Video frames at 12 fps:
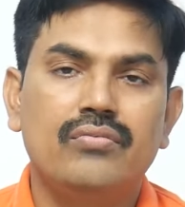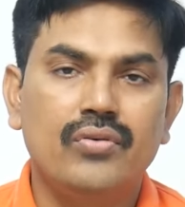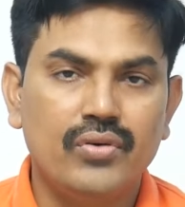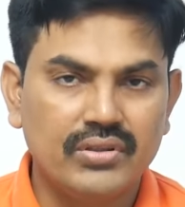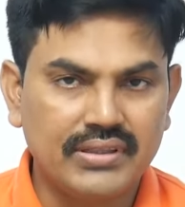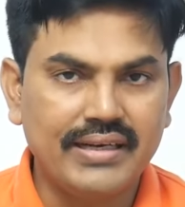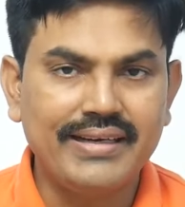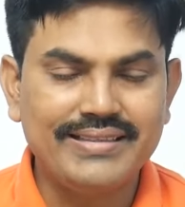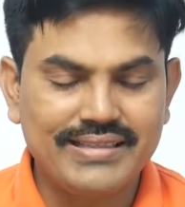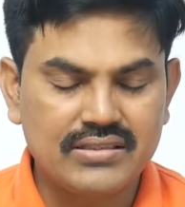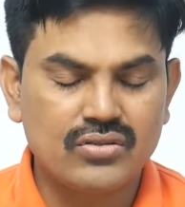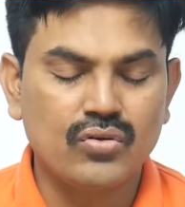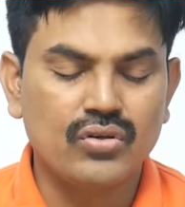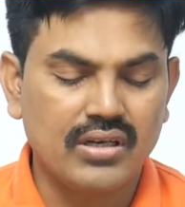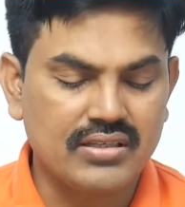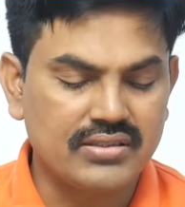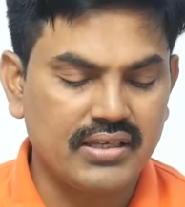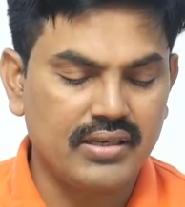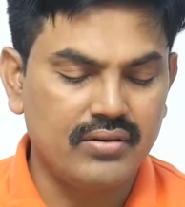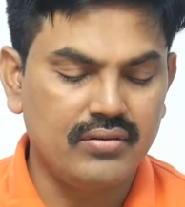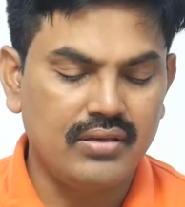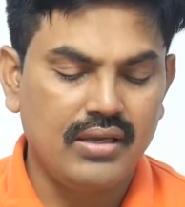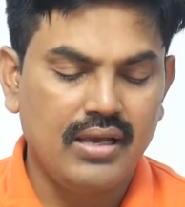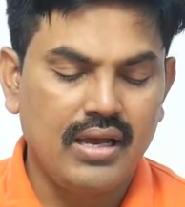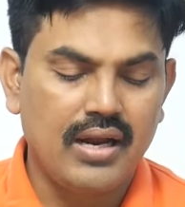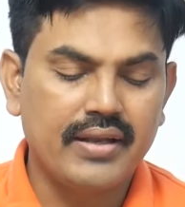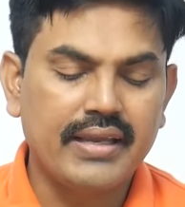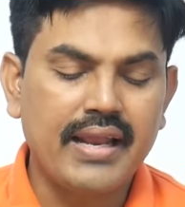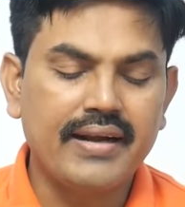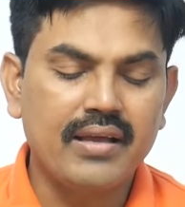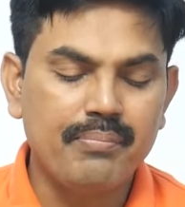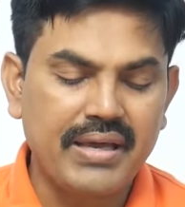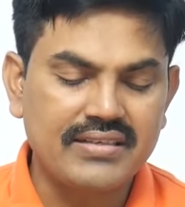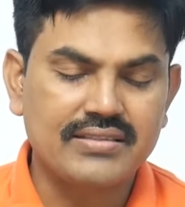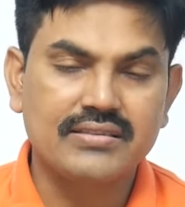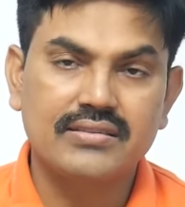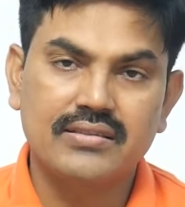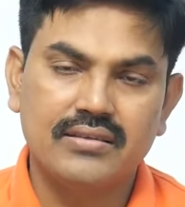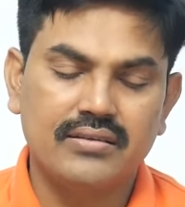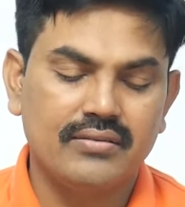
ఫోర్ థర్టీ సిక్స్ క్రోర్స్ లాస్ అయ్యారు అండ్ కెనడా పెన్షన్స్